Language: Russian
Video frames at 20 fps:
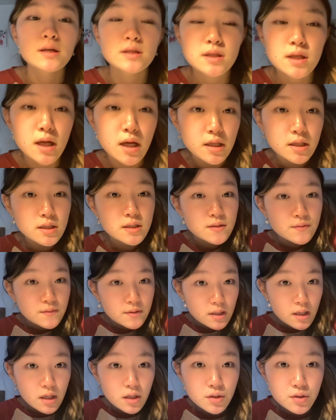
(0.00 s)
Заранее
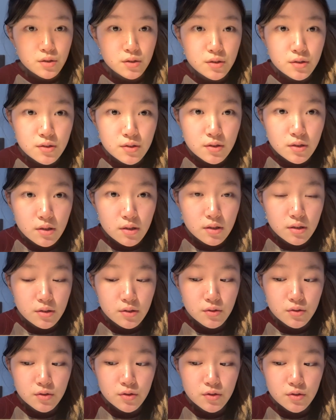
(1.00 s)
извиняюсь, э,
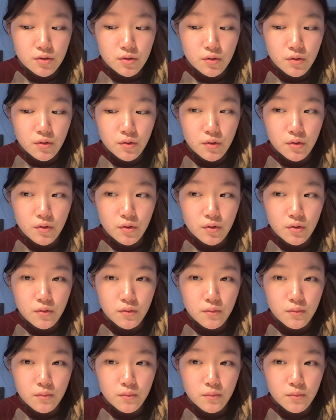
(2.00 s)
то, что
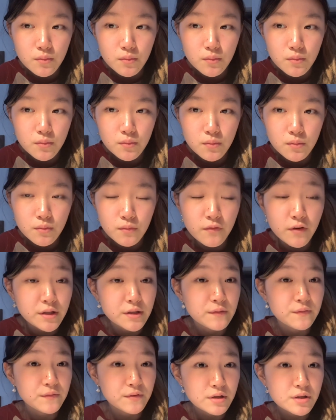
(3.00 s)
в
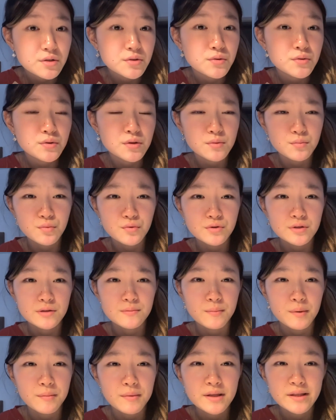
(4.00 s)
этом видео не будет
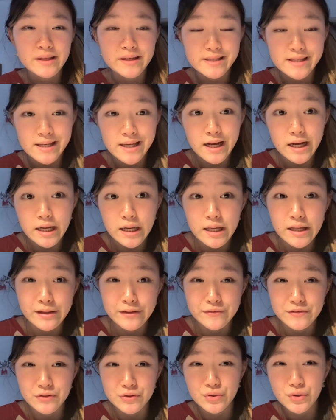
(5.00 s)
момента, где я клеила
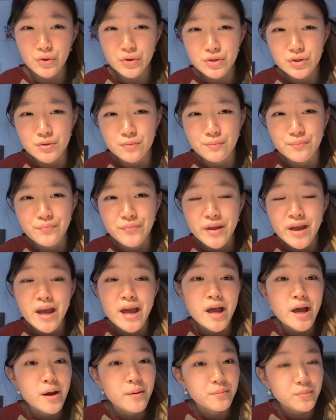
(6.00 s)
все скотчем.
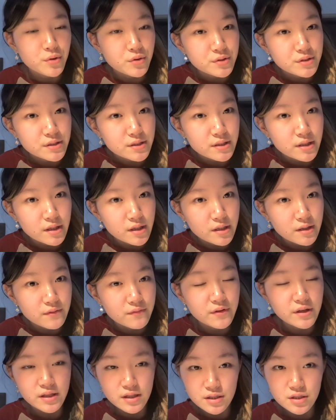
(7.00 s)
Просто в
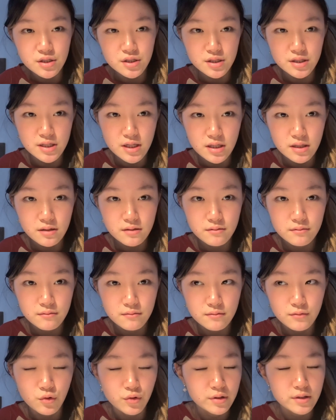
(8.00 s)
этот же день,
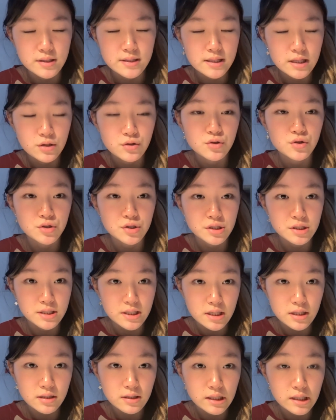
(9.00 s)
ой, на следующий же
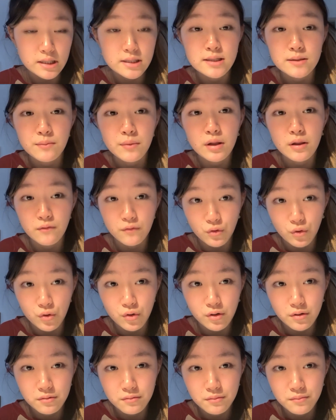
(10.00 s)
день я снимала
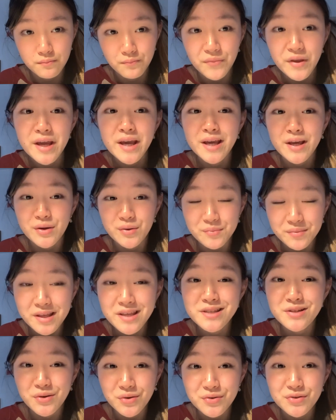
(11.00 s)
влог. И у меня
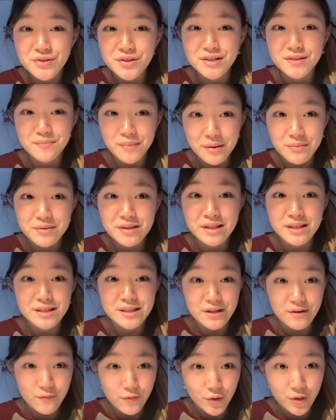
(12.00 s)
закончилась память на
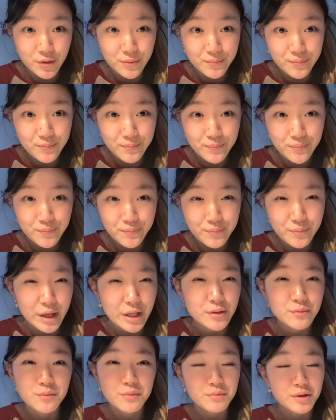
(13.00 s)
телефоне.
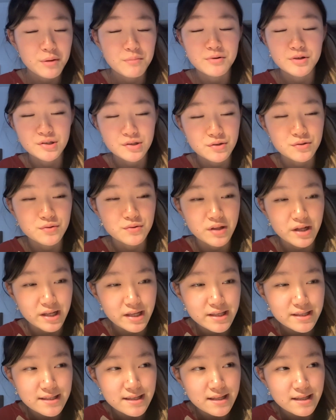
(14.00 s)
Поэтому мне пришлось
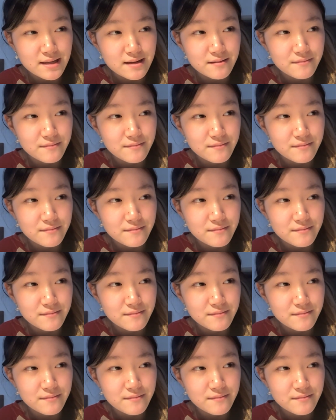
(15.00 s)
удалить это.